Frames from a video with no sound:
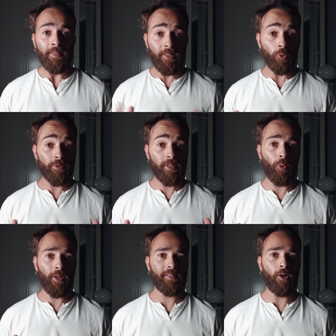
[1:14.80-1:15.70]
Di
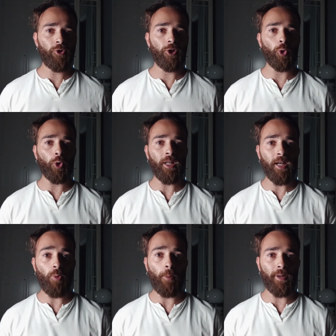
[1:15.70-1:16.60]
conseguenza oggi
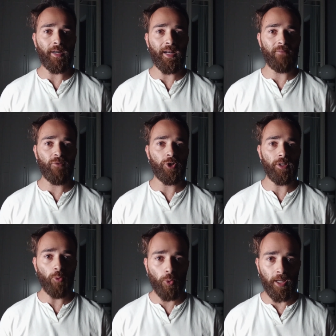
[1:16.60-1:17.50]
torneremo a parlare invece
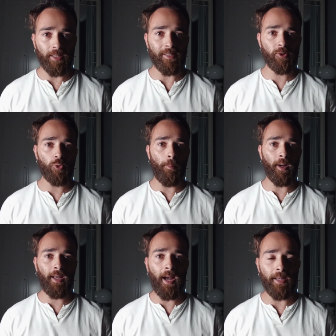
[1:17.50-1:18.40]
di Rukia, del suo
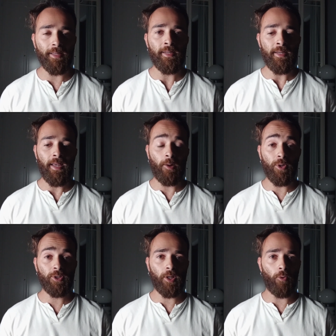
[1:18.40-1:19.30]
Bankai, e
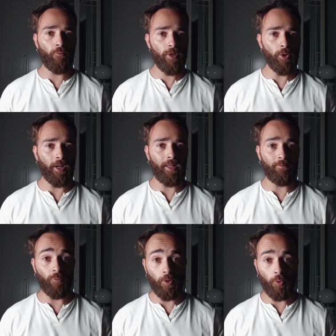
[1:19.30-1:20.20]
questo era un video
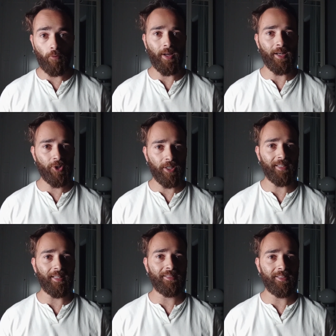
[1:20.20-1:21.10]
che volevo fare già
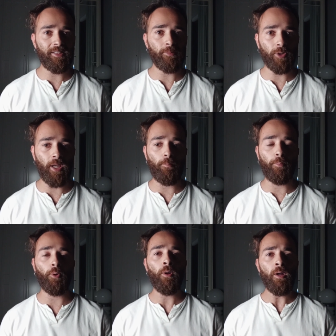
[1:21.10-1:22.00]
da tantissimo
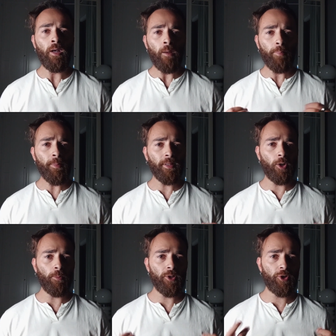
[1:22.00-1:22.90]
tempo. Prima
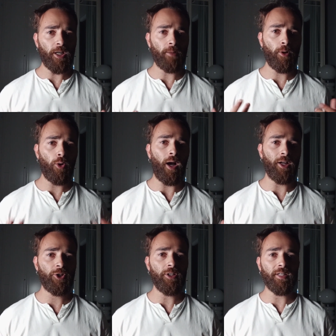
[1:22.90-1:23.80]
di cominciare però a
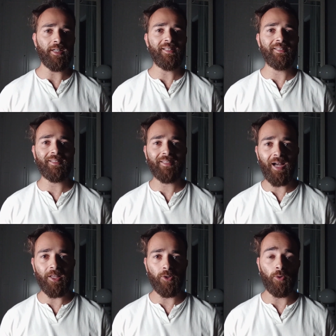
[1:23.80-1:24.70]
scendere nel
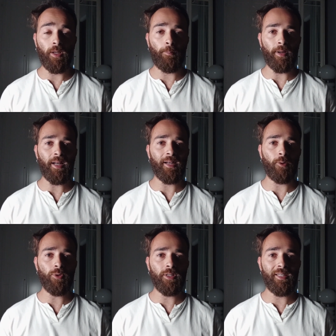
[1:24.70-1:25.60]
dettaglio e parlare
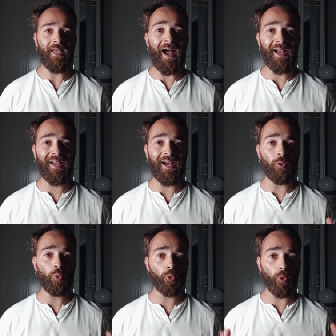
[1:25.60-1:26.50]
quindi di H
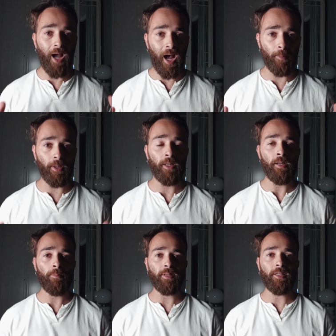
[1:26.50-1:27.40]
Notogame,
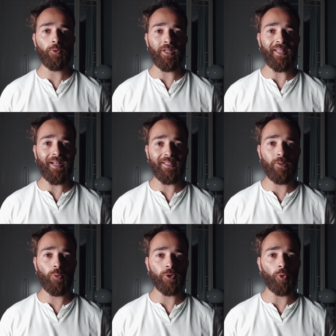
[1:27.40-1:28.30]
prendendo in
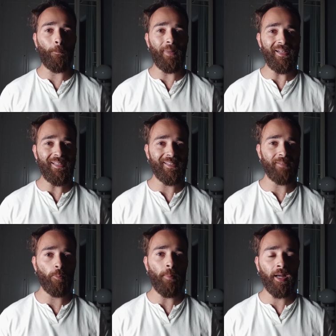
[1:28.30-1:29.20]
analisi questo
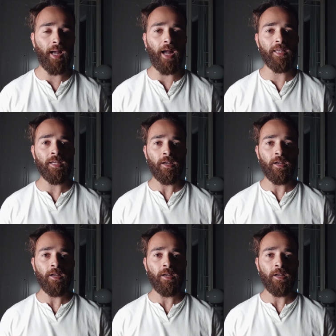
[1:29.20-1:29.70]
bellissimo Bankai,